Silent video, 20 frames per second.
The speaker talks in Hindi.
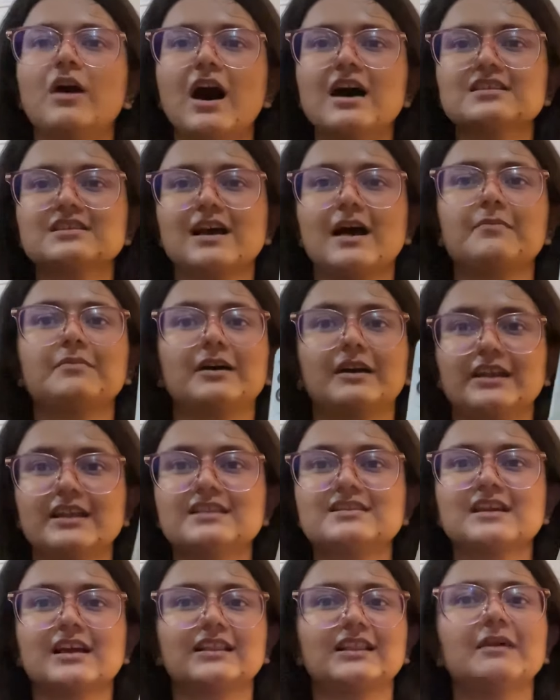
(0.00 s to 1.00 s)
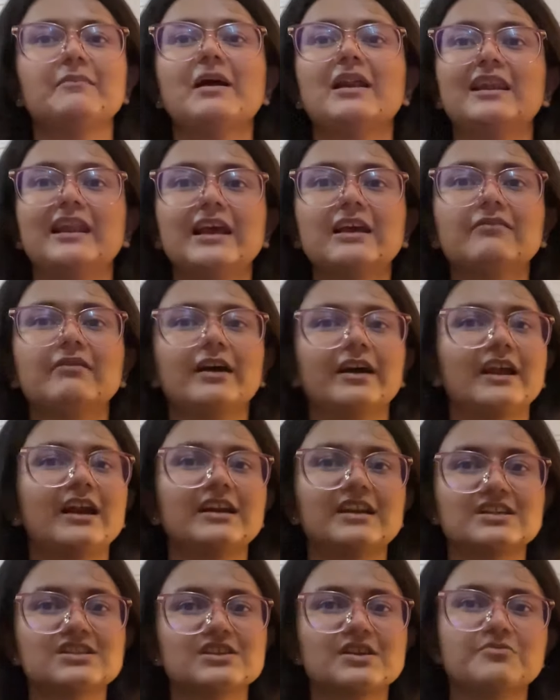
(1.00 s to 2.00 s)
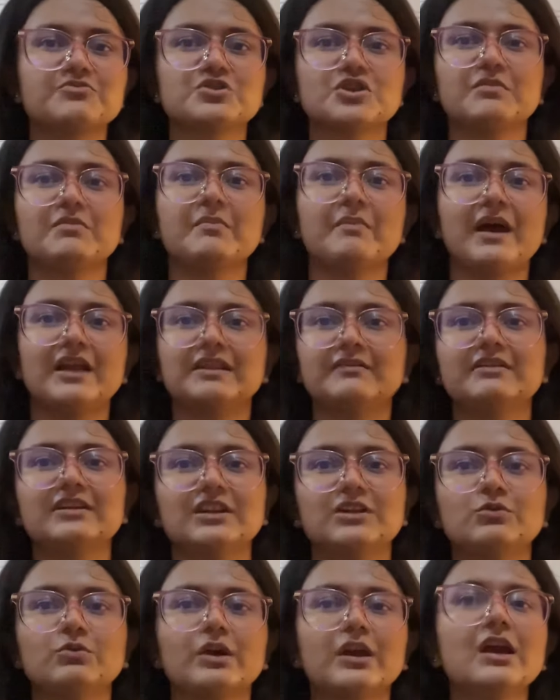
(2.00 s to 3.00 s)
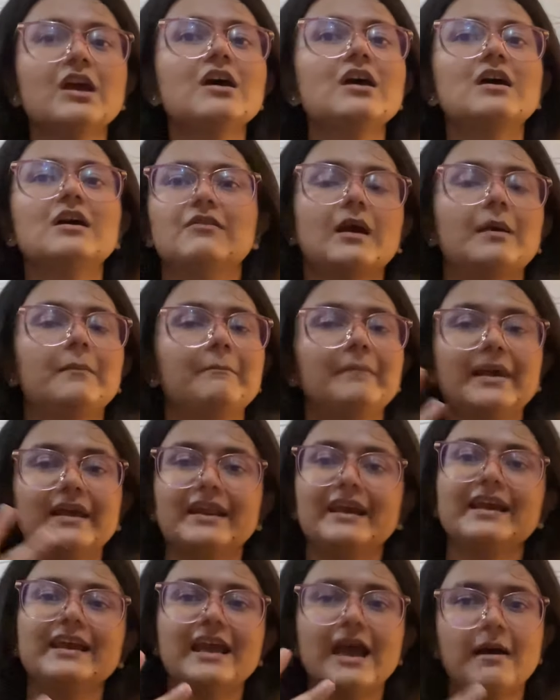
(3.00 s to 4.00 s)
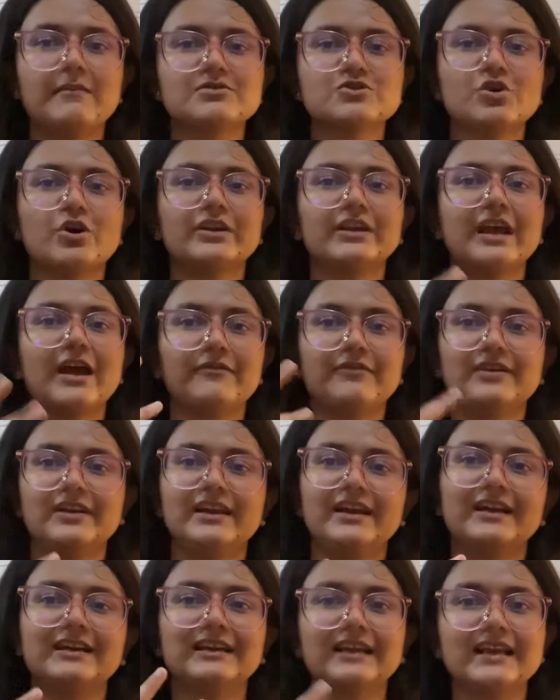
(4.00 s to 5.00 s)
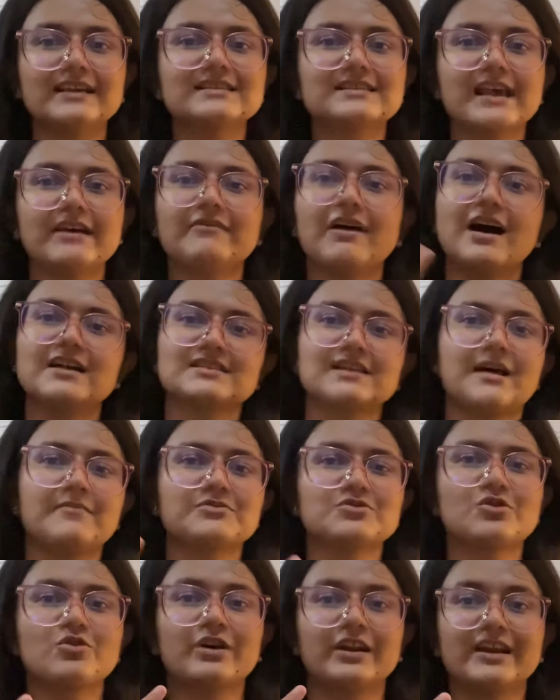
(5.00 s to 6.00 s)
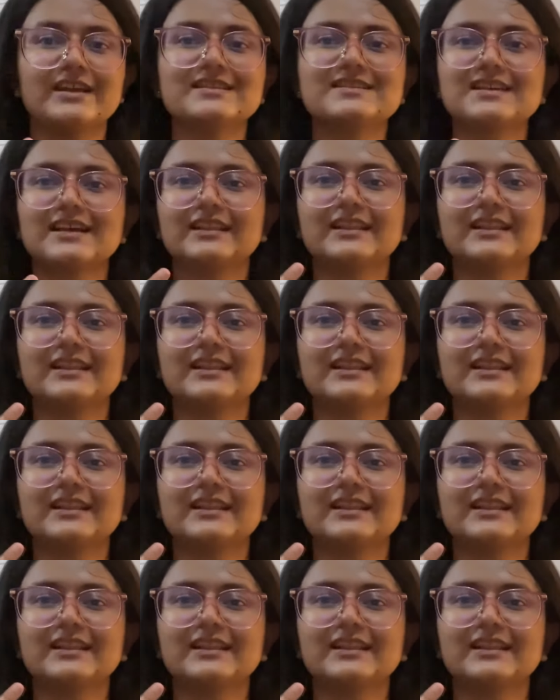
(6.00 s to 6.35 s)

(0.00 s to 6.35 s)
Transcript: तो वहां से आप खरीद सकते हैं मैं लिंक वगैरह डिस्क्रिप्शन में बाय द वे दे दूंगी मेरे ही अमेजोन के एफिलियट लिंक्स हैं वहां से आप इसको खरीद